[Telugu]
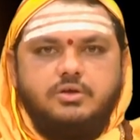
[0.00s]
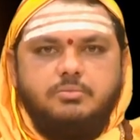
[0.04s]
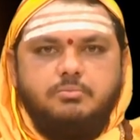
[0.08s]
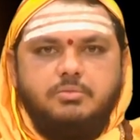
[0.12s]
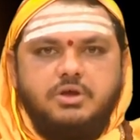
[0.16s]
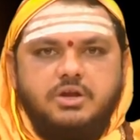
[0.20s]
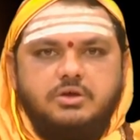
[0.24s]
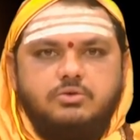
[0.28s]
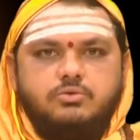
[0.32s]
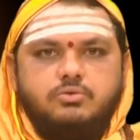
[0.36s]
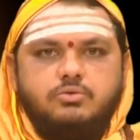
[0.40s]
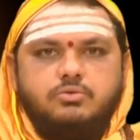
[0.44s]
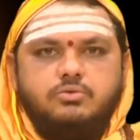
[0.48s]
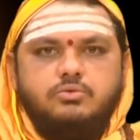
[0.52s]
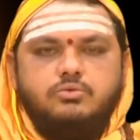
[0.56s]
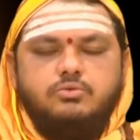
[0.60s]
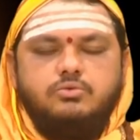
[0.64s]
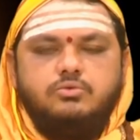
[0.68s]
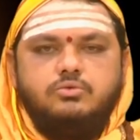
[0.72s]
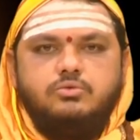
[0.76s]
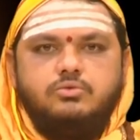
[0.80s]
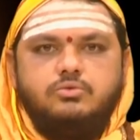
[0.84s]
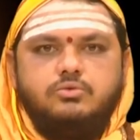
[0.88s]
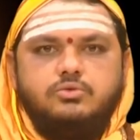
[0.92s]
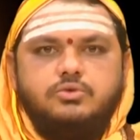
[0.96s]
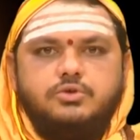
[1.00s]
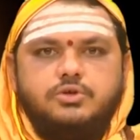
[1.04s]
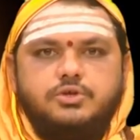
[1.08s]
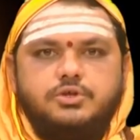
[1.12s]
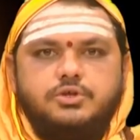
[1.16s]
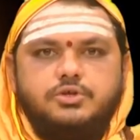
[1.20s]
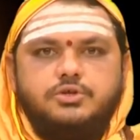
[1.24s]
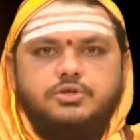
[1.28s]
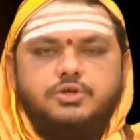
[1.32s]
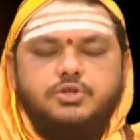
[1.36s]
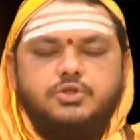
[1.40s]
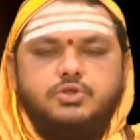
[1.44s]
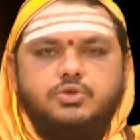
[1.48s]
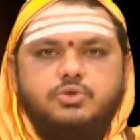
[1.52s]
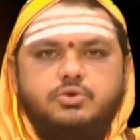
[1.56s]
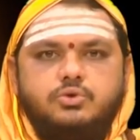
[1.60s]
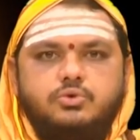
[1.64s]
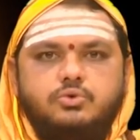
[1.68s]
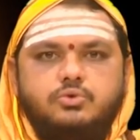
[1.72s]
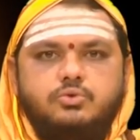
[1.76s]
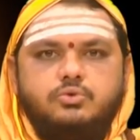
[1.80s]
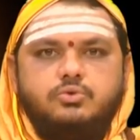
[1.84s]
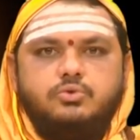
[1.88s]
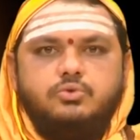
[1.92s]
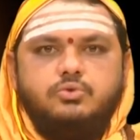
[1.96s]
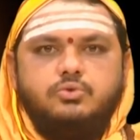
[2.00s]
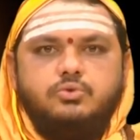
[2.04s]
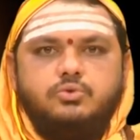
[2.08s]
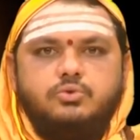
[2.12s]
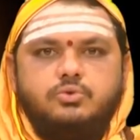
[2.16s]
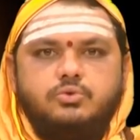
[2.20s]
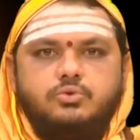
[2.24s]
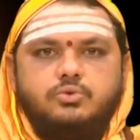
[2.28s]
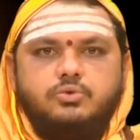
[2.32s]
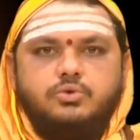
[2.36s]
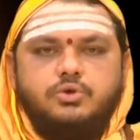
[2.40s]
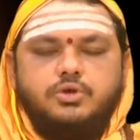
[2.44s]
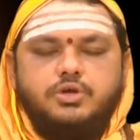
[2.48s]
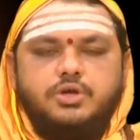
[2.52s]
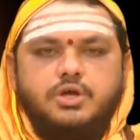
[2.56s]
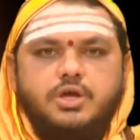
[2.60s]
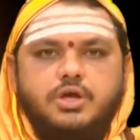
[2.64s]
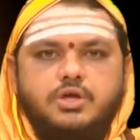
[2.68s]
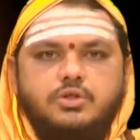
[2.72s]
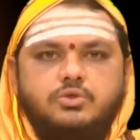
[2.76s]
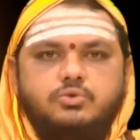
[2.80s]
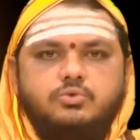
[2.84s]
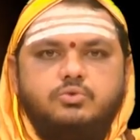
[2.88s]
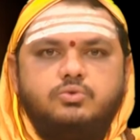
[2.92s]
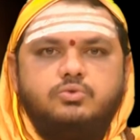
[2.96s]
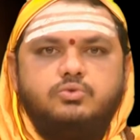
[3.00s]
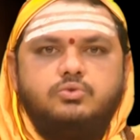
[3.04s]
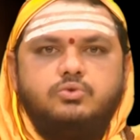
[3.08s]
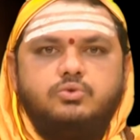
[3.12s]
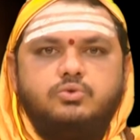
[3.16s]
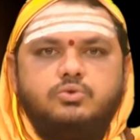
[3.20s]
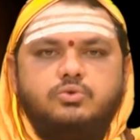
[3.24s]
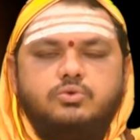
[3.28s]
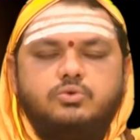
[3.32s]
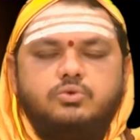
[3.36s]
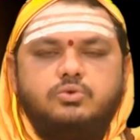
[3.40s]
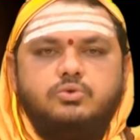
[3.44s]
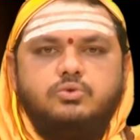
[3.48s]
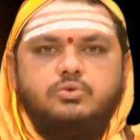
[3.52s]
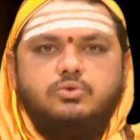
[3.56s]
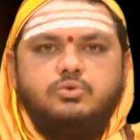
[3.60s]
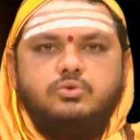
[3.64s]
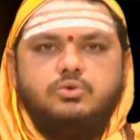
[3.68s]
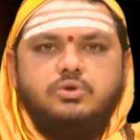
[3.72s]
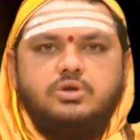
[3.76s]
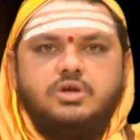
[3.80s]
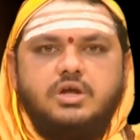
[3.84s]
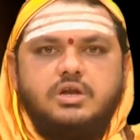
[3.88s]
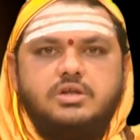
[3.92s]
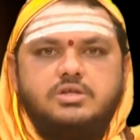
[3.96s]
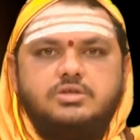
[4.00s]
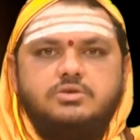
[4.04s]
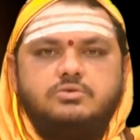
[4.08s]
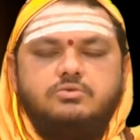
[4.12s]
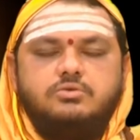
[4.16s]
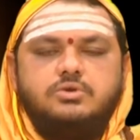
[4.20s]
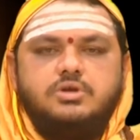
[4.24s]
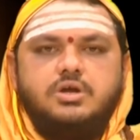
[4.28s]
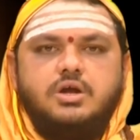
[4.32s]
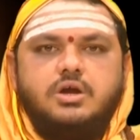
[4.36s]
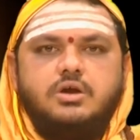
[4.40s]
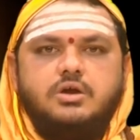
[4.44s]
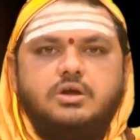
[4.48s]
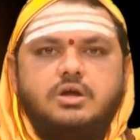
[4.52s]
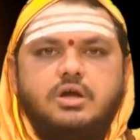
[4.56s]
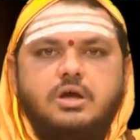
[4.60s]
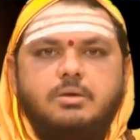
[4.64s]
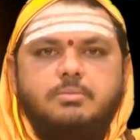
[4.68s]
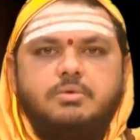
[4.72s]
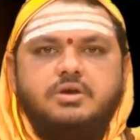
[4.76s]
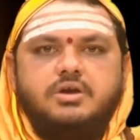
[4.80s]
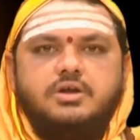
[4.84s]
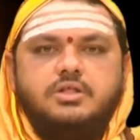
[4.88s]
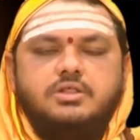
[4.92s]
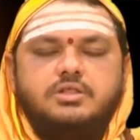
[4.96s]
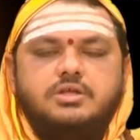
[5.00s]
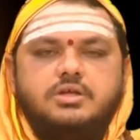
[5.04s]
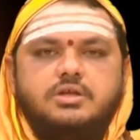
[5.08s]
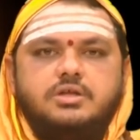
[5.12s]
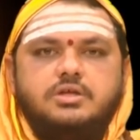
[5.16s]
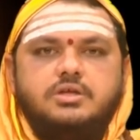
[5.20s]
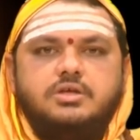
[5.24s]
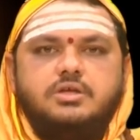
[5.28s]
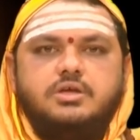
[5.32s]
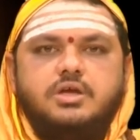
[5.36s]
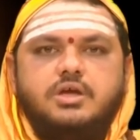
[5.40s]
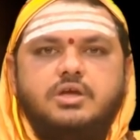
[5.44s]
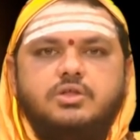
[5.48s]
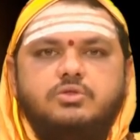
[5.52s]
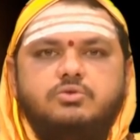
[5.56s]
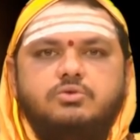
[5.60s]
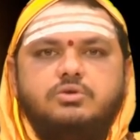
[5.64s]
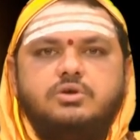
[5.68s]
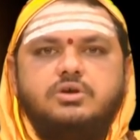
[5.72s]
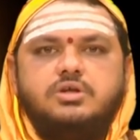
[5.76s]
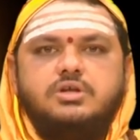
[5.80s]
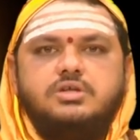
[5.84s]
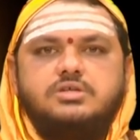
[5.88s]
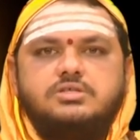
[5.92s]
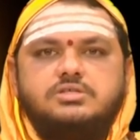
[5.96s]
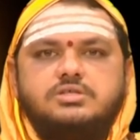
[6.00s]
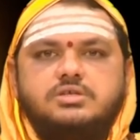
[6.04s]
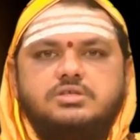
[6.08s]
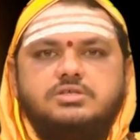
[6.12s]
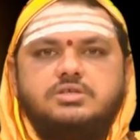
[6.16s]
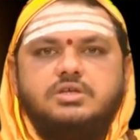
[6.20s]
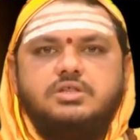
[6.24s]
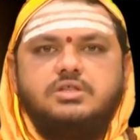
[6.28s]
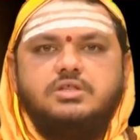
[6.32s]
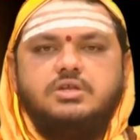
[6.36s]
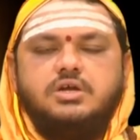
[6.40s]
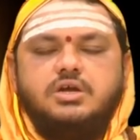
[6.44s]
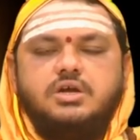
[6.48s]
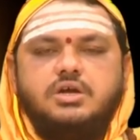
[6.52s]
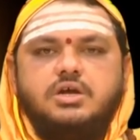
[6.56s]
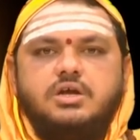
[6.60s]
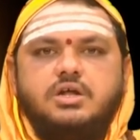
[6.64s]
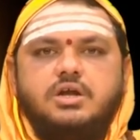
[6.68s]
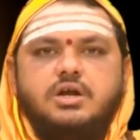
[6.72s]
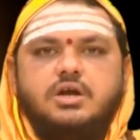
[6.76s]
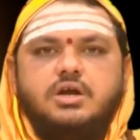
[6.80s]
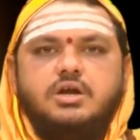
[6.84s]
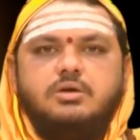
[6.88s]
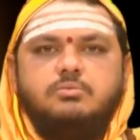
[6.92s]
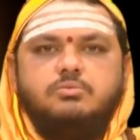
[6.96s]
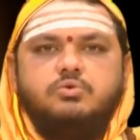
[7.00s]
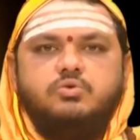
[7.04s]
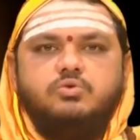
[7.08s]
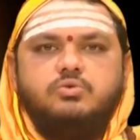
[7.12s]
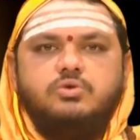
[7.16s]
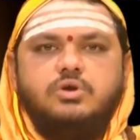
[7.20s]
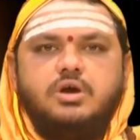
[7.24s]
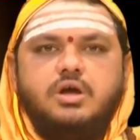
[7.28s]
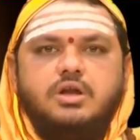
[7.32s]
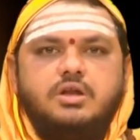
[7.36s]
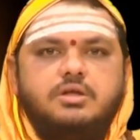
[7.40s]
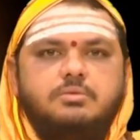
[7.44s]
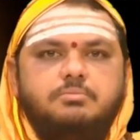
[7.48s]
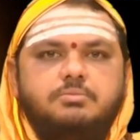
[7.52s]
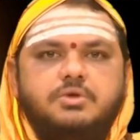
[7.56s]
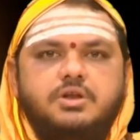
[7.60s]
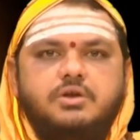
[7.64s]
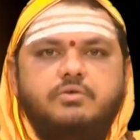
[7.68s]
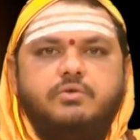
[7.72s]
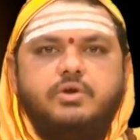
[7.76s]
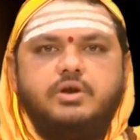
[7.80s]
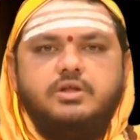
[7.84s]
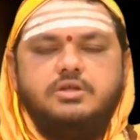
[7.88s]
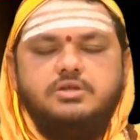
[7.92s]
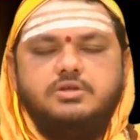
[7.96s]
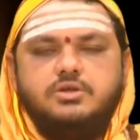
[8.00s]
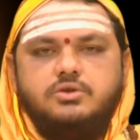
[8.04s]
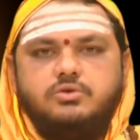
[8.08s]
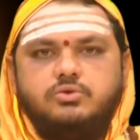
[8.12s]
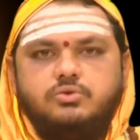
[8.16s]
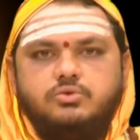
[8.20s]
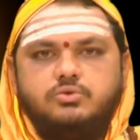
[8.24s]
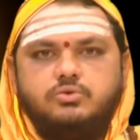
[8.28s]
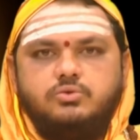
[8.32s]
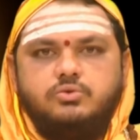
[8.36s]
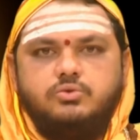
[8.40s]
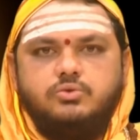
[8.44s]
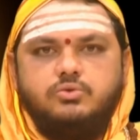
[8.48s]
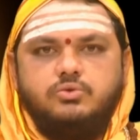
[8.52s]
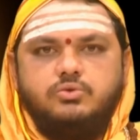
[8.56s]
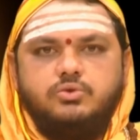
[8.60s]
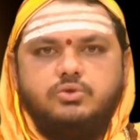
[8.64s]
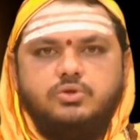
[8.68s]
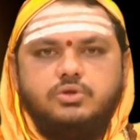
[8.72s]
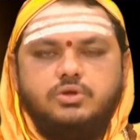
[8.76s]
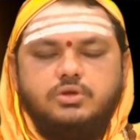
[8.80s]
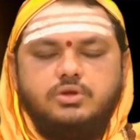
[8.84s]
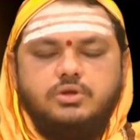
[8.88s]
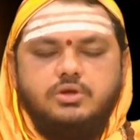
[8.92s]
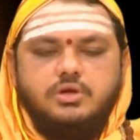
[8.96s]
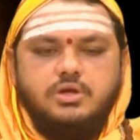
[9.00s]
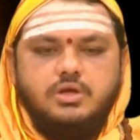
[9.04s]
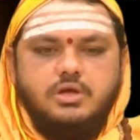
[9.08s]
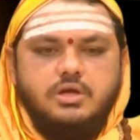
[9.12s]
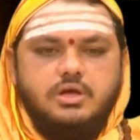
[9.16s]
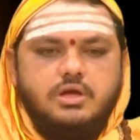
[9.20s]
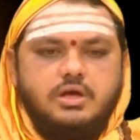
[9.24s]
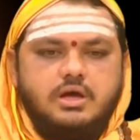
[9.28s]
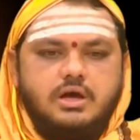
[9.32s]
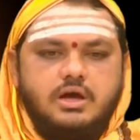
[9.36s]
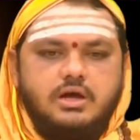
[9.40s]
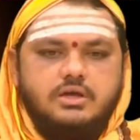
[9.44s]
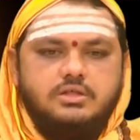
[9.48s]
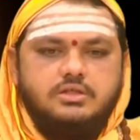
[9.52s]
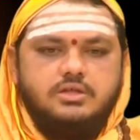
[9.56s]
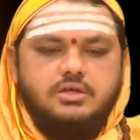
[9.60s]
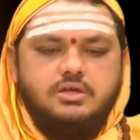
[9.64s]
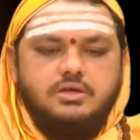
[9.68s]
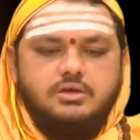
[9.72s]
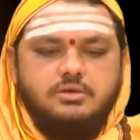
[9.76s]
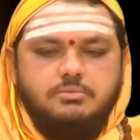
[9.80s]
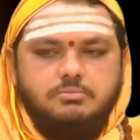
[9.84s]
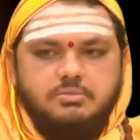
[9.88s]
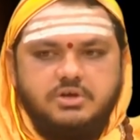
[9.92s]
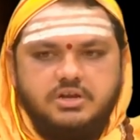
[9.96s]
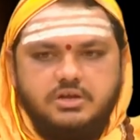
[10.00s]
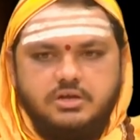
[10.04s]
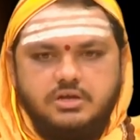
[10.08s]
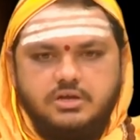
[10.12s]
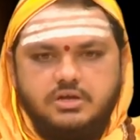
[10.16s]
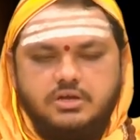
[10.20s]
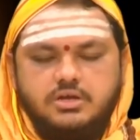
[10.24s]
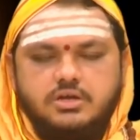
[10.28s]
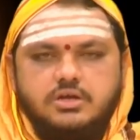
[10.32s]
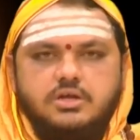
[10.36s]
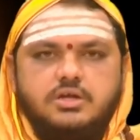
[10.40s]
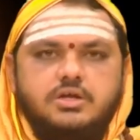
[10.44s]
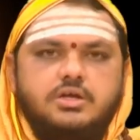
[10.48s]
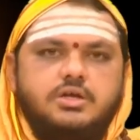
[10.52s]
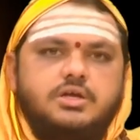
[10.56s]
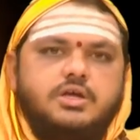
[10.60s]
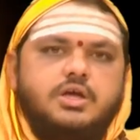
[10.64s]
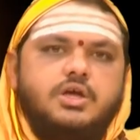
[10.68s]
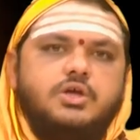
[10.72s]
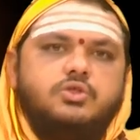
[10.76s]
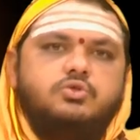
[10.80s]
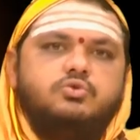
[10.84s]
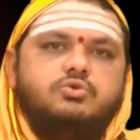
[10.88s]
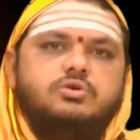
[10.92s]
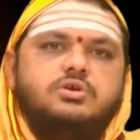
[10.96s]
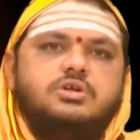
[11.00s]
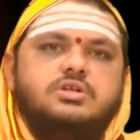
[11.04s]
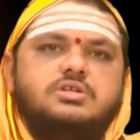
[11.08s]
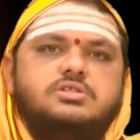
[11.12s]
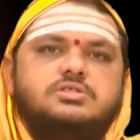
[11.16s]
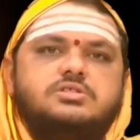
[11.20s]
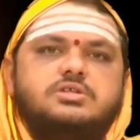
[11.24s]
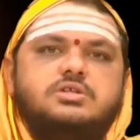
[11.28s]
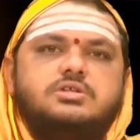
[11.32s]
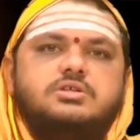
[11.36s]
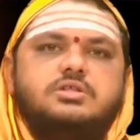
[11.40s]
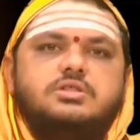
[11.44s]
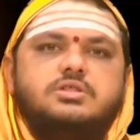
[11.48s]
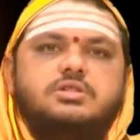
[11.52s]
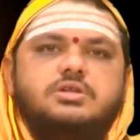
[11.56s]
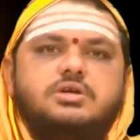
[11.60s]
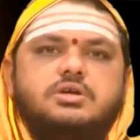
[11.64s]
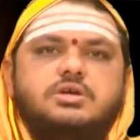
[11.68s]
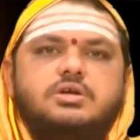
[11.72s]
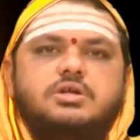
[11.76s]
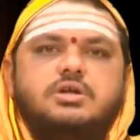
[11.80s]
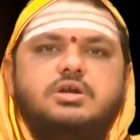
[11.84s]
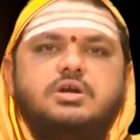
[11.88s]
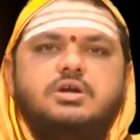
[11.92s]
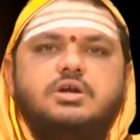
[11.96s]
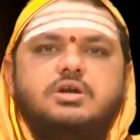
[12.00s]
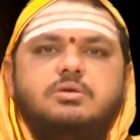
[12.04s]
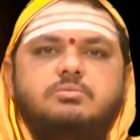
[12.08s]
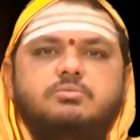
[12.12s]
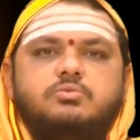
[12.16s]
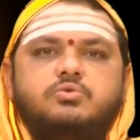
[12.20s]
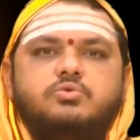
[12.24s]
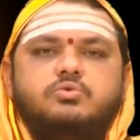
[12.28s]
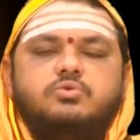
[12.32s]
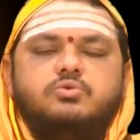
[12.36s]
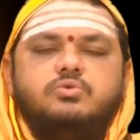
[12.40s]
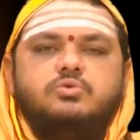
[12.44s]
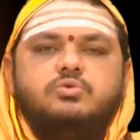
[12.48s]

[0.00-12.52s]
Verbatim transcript: మనకు చంద్రుడు కేతుతో కలిసి ఉన్నాడు కాబట్టి దీనికి కేతుగ్రస్త చంద్రగ్రహణము అని పిలవడం జరుగుతూ ఉంటుంది అయితే మరి ఈ కేతుగ్రస్త చంద్రగ్రహణము